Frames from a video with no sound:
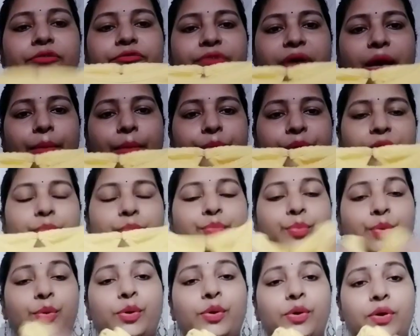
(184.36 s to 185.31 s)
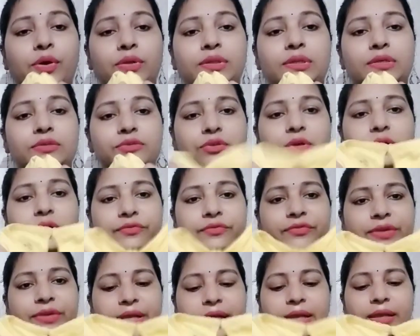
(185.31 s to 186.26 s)
फैब्रिक बहुत ही
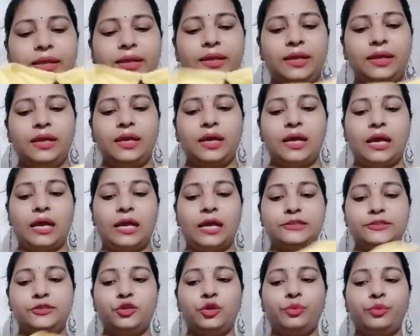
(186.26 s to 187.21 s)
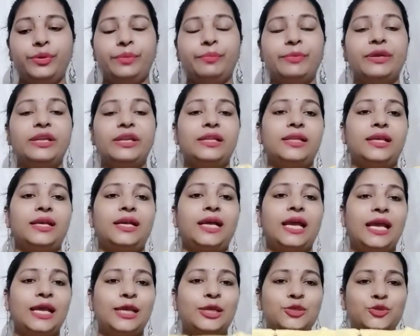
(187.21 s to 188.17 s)
सॉफ्ट है आजियो पे मैंने
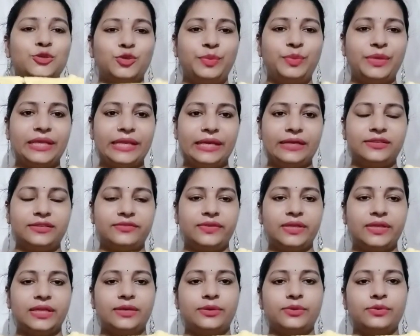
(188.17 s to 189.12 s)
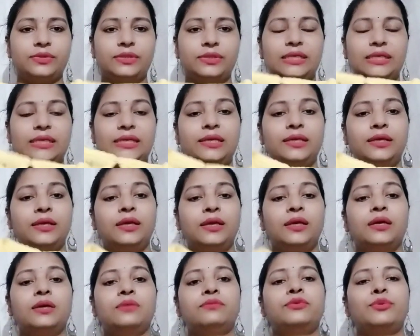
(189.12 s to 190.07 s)
देखा है कि जो भी किड्स वेयर होते हैं
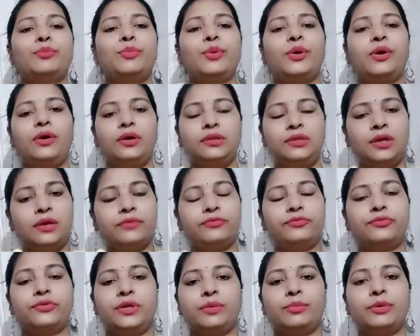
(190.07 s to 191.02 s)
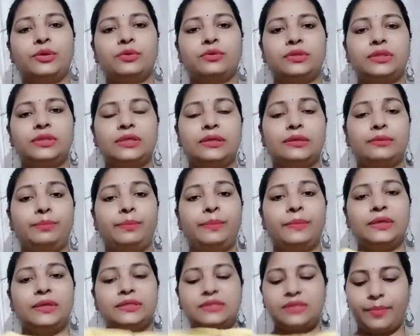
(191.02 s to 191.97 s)
वो बहुत ही अफोर्डेबल होते हैं
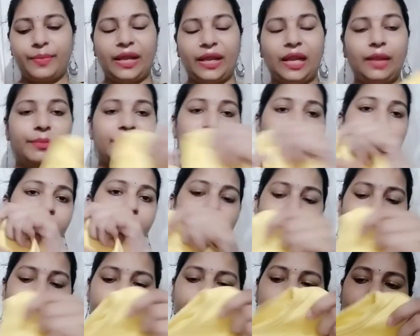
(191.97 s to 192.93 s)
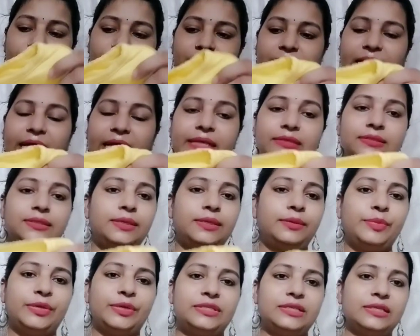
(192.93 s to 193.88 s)
इसके पहले मैं फर्स्ट क्राई से
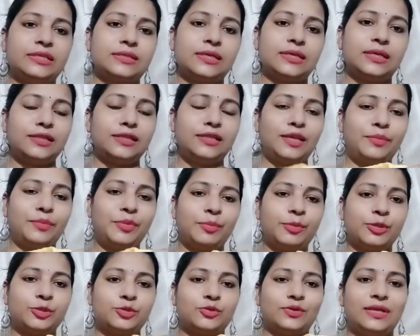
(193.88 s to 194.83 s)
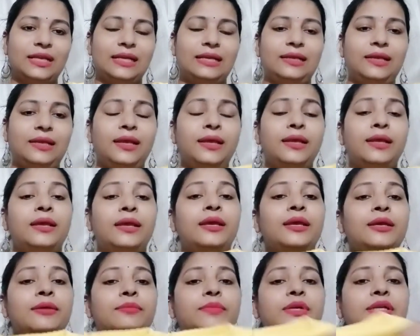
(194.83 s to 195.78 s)
परचेज़ करती थी अपने बच्चों के लिए
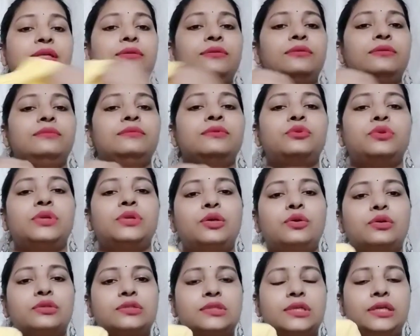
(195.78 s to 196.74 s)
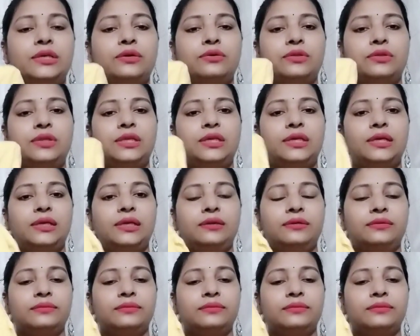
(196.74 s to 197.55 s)
बट वो थोड़ी कॉस्टली होती है